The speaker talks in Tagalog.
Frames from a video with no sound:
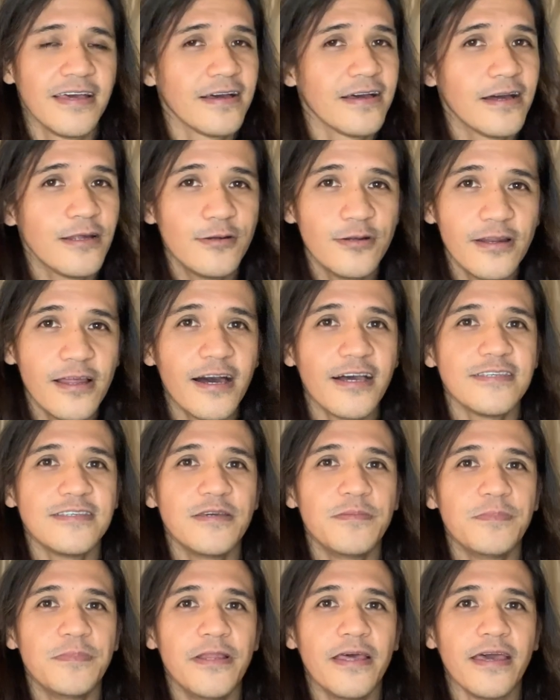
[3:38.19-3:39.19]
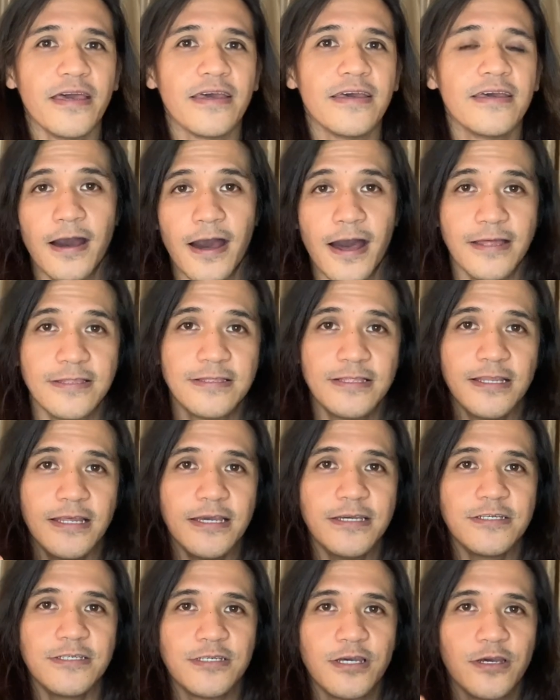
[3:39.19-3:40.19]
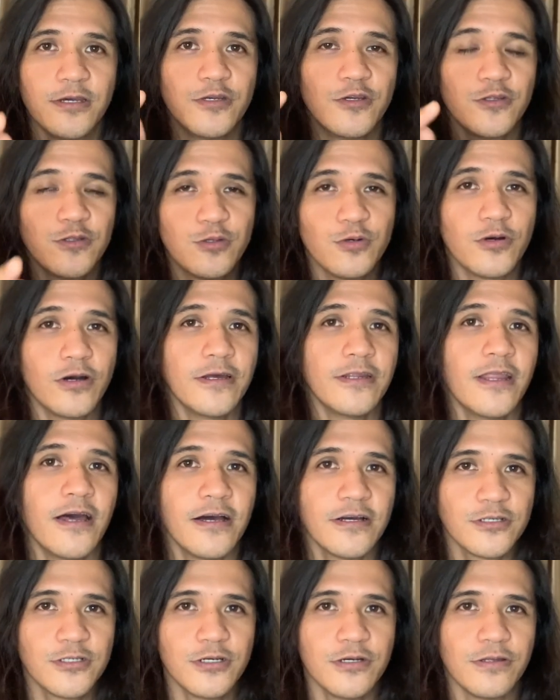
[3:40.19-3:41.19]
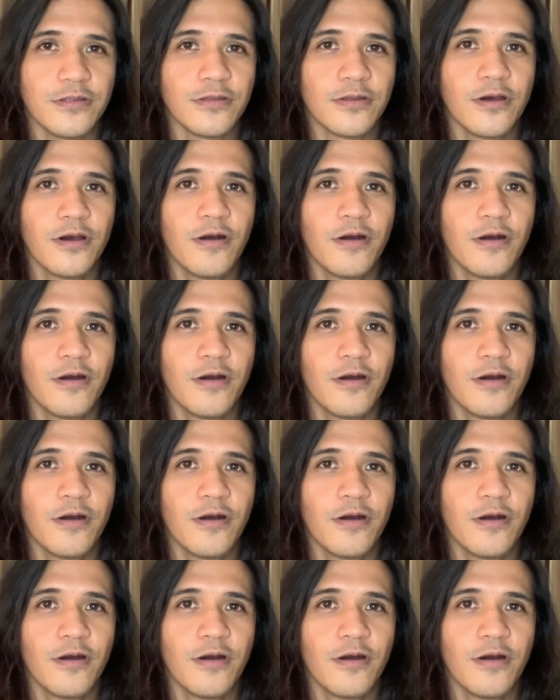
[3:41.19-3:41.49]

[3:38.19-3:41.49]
Ganun lang kasimple. At least you took an action.